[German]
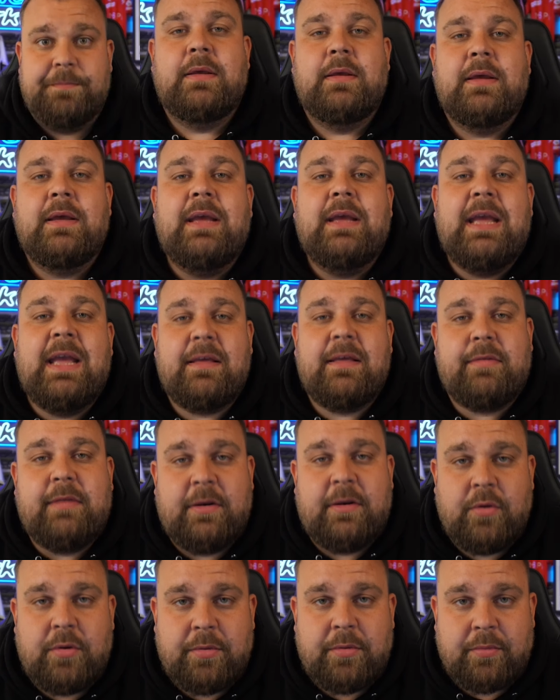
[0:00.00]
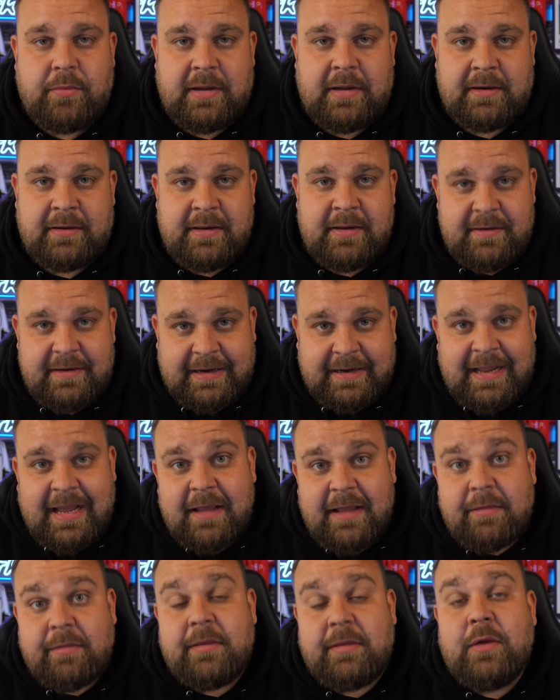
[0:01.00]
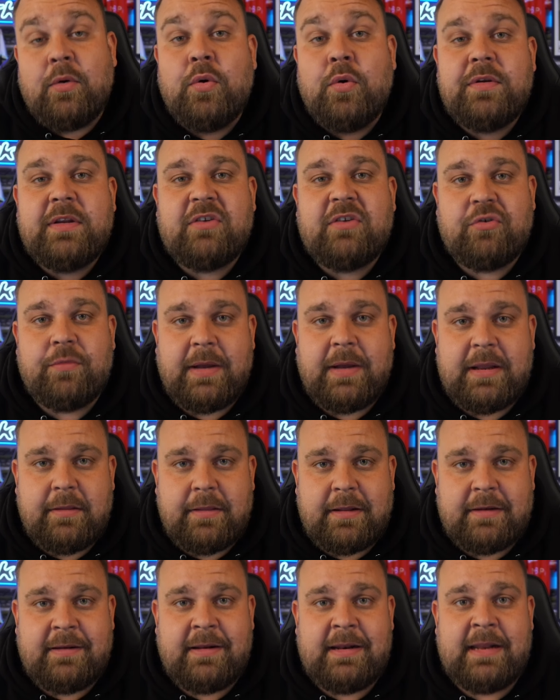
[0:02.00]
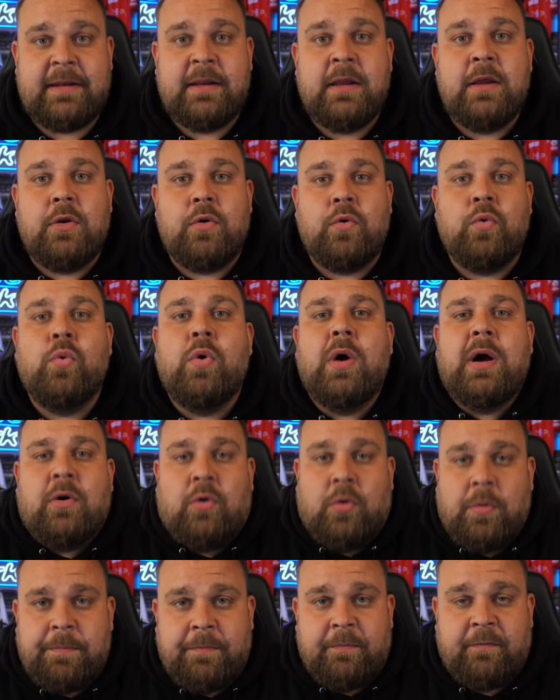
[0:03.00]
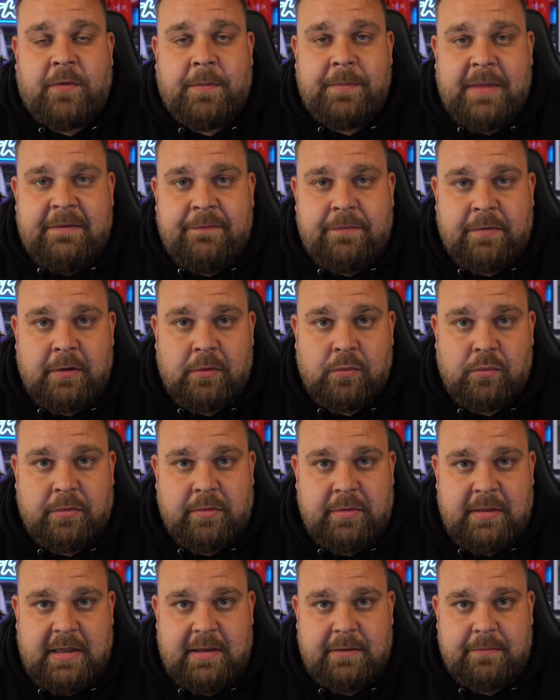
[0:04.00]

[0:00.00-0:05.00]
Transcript: Erster Neuzugang. Der KSC holt das Schweizer Talent Noah Rupp vom FC Luzern.